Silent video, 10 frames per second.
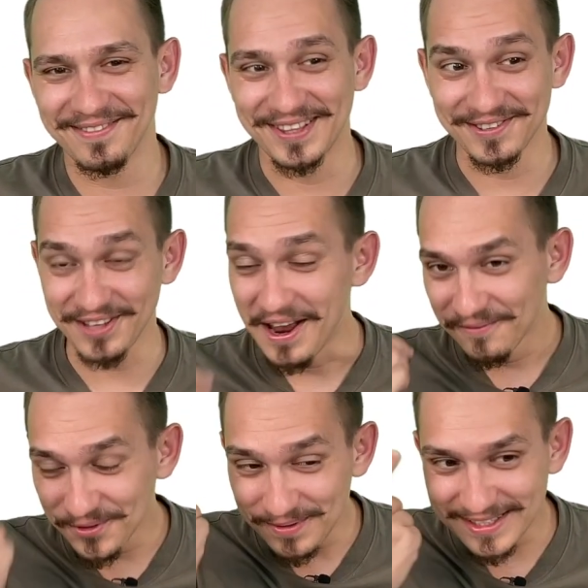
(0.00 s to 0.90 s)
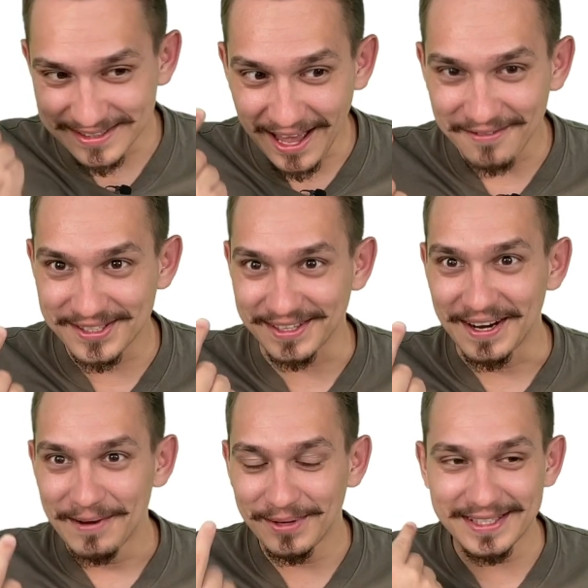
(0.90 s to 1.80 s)
потому что, ну
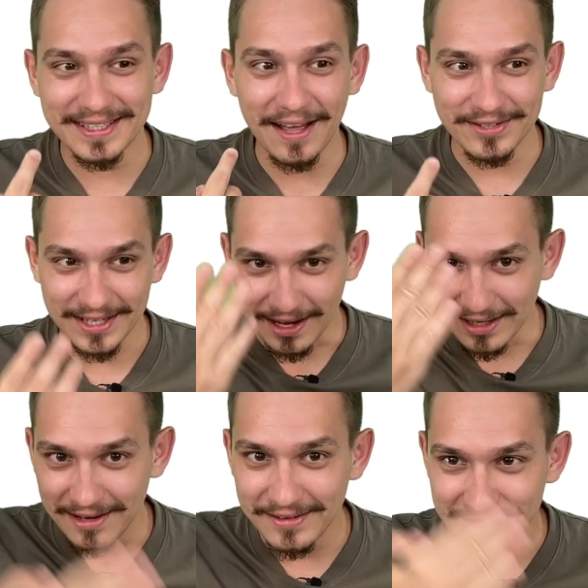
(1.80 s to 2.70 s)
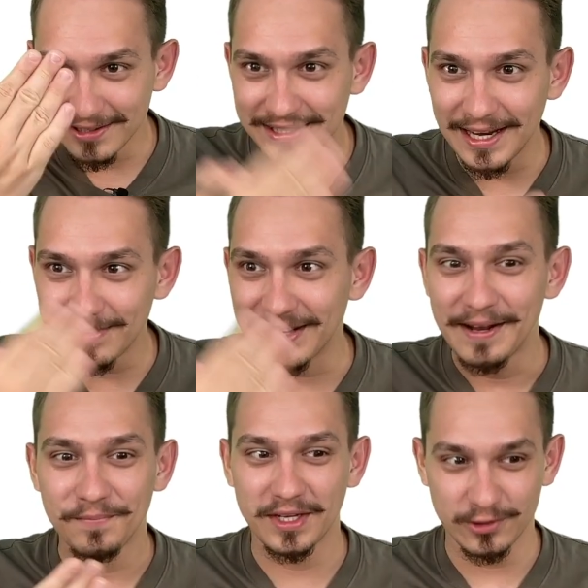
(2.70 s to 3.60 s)
представьте, представьте, когда я видел
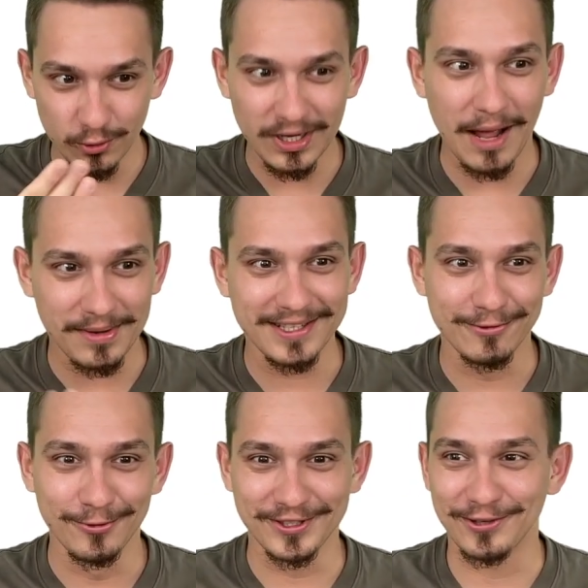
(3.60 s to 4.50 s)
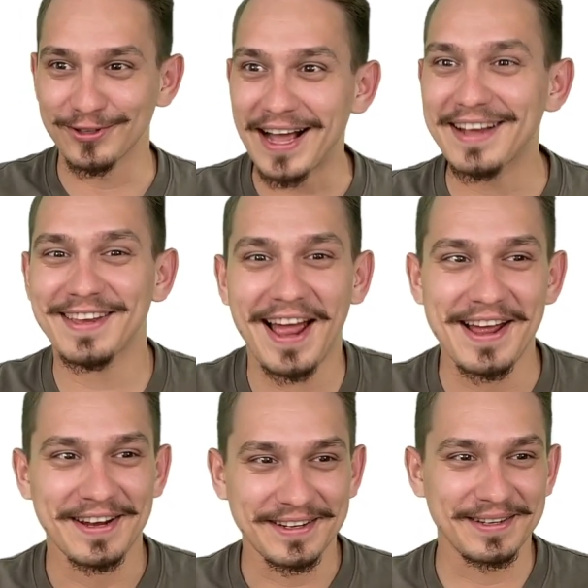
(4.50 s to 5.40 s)
темы, э, с утра проснулся, как
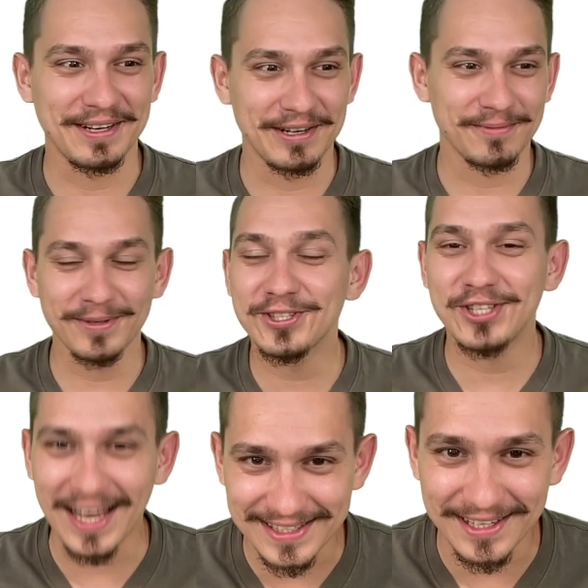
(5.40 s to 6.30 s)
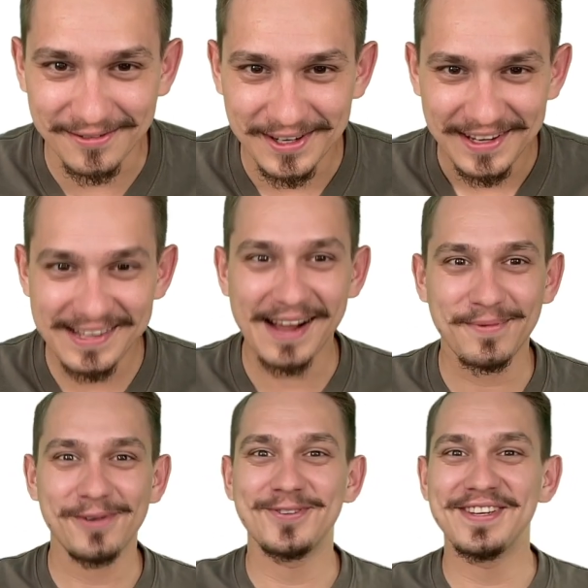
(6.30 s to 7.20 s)
я э, был счастлив, и как
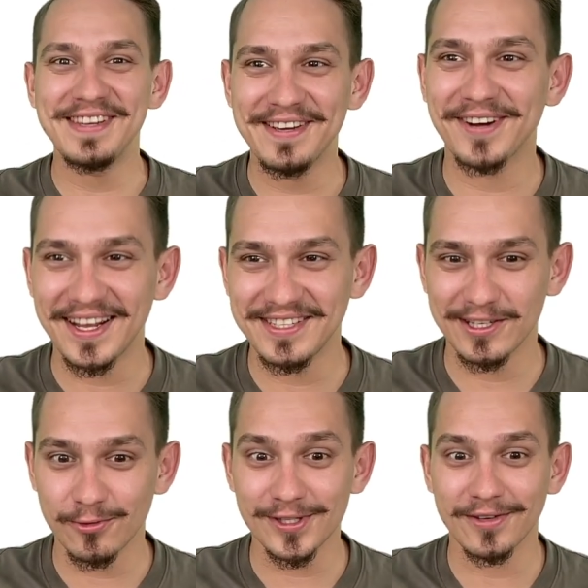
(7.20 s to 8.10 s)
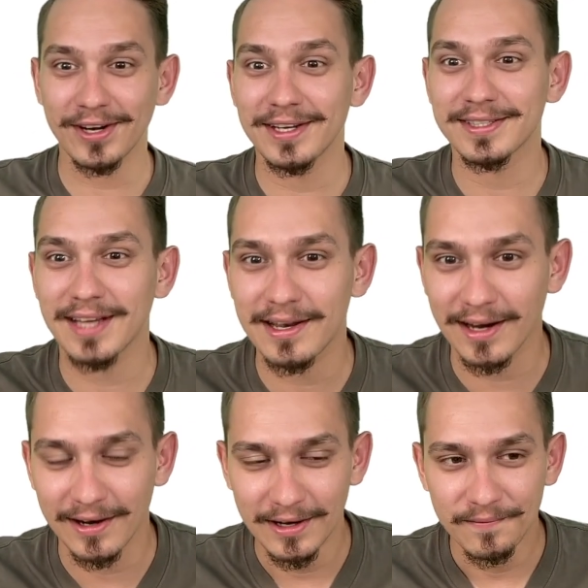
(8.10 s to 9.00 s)
мои ученики выходили из курса и говорили,
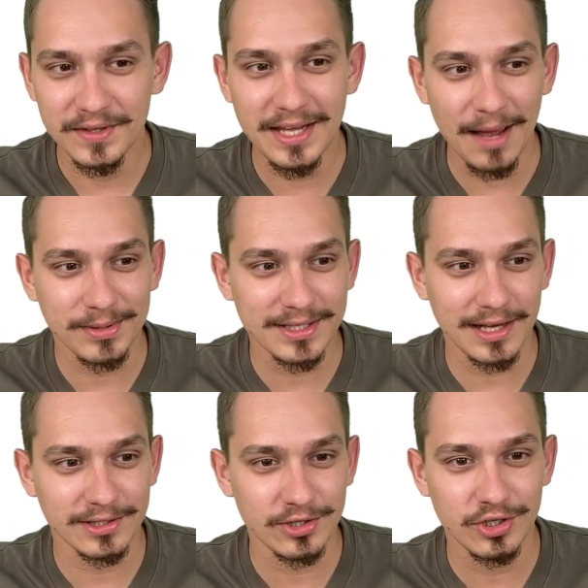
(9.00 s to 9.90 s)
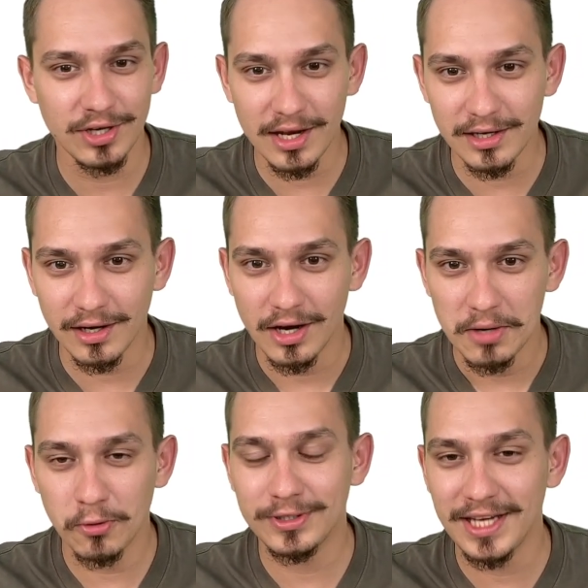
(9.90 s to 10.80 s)
Саня, я писал сочинение
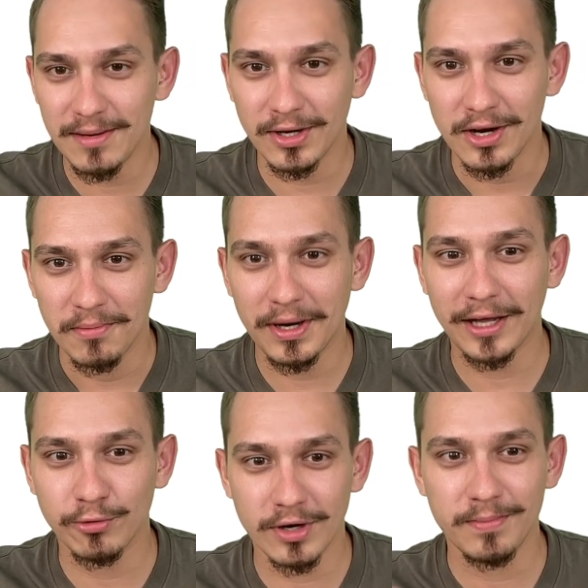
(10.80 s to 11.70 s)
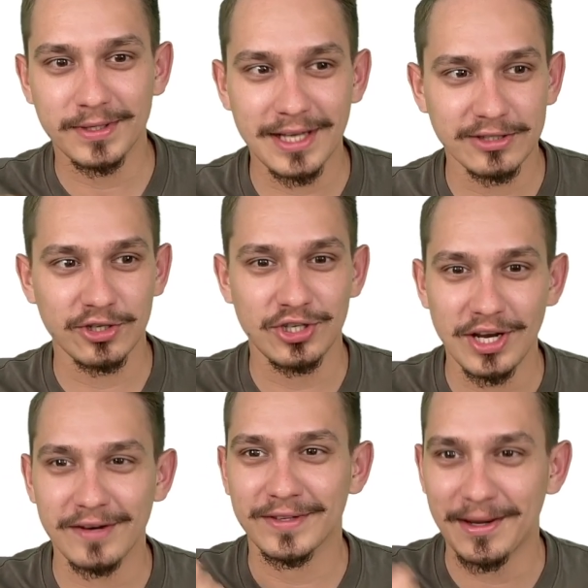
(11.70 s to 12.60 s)
по теме, по которой писал
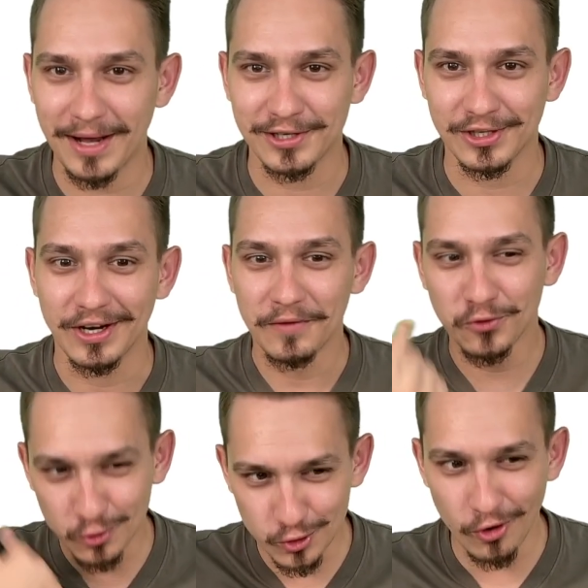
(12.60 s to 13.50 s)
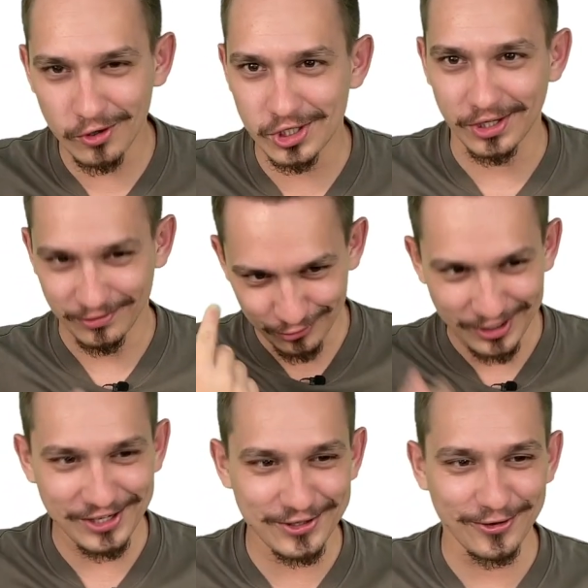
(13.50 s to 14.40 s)
сочинение в домашке. Ну шок же, ну
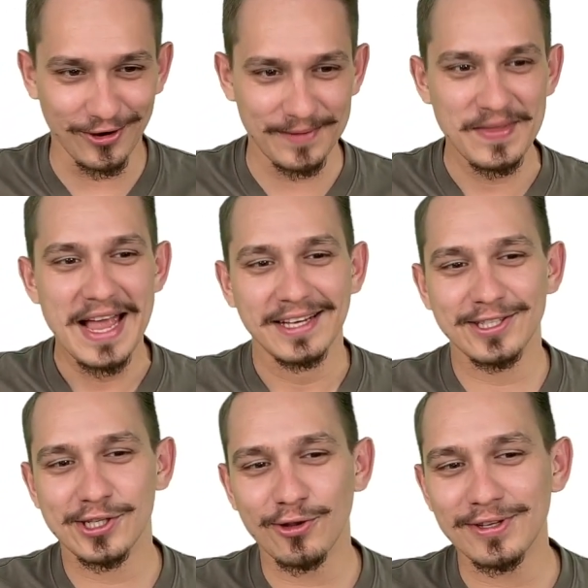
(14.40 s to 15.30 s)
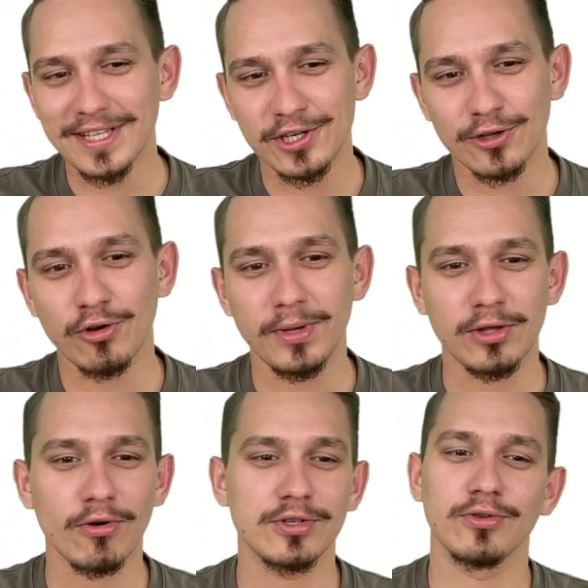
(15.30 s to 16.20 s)
конечно шок. Что значит любить
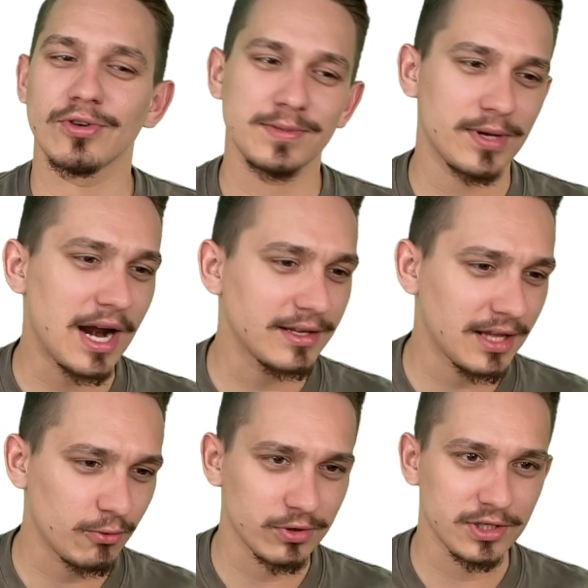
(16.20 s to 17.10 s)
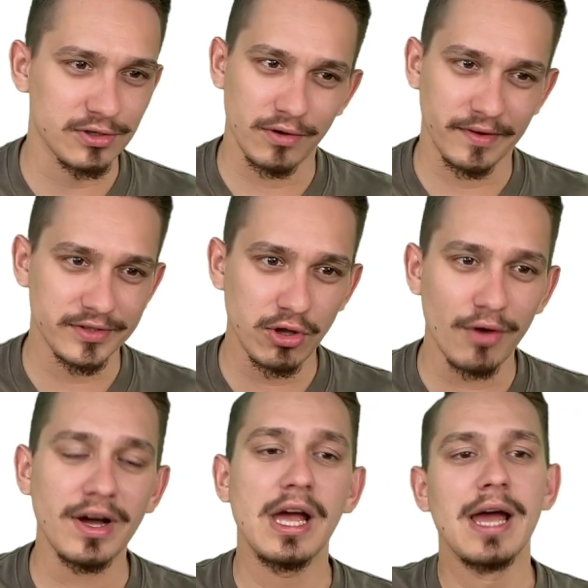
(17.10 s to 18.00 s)
родину, разбирали на курсе слово в
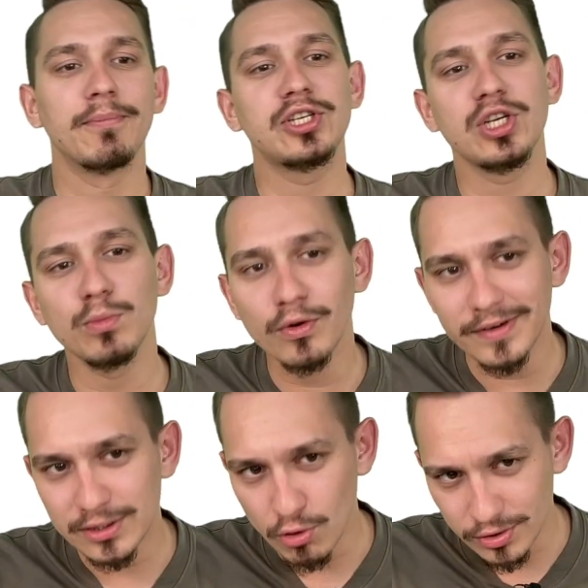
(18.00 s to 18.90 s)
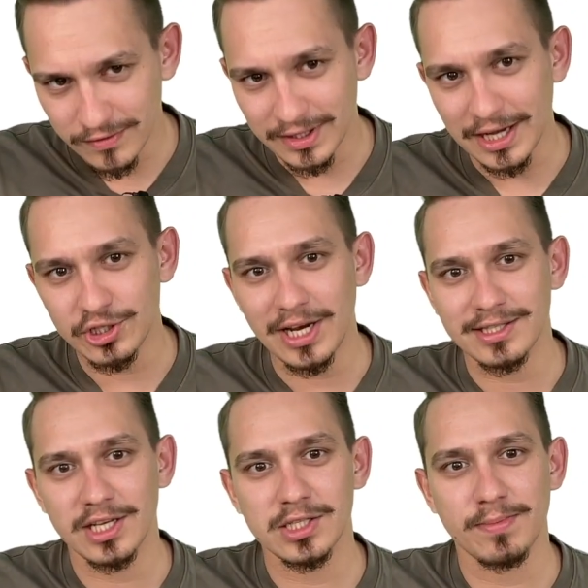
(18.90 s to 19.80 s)
слово. Почему в искусстве так
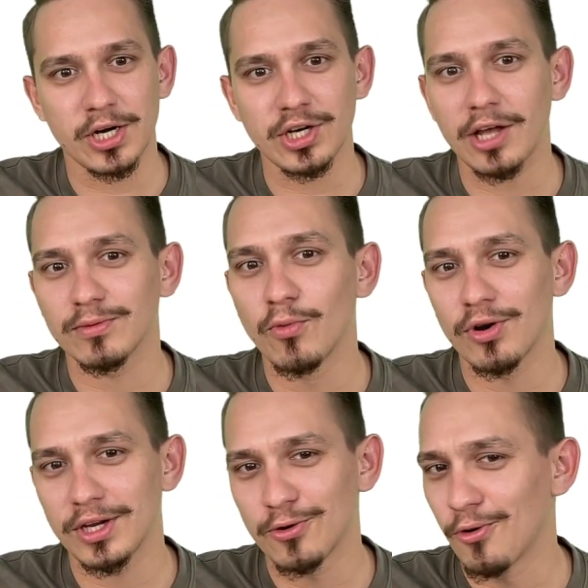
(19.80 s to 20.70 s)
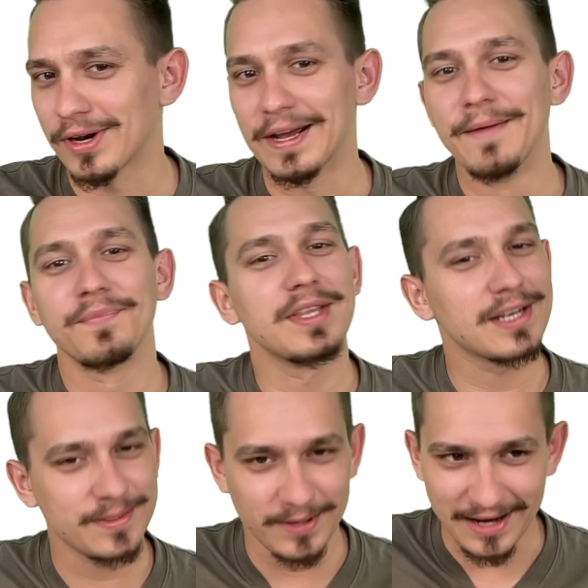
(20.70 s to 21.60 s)
часто изображают море и горы, не
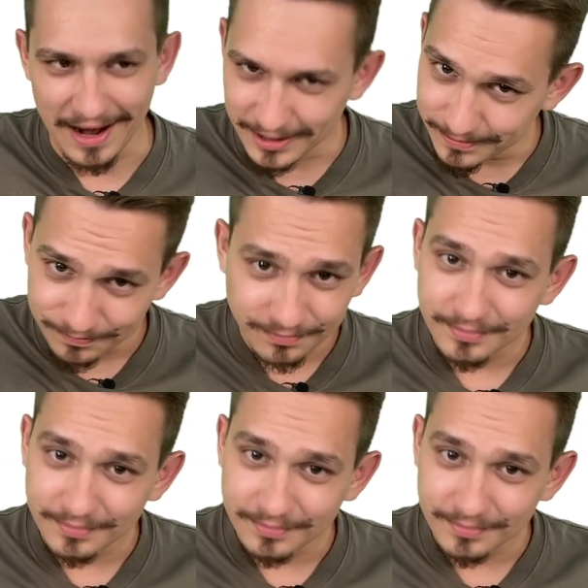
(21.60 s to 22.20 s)
разбирали.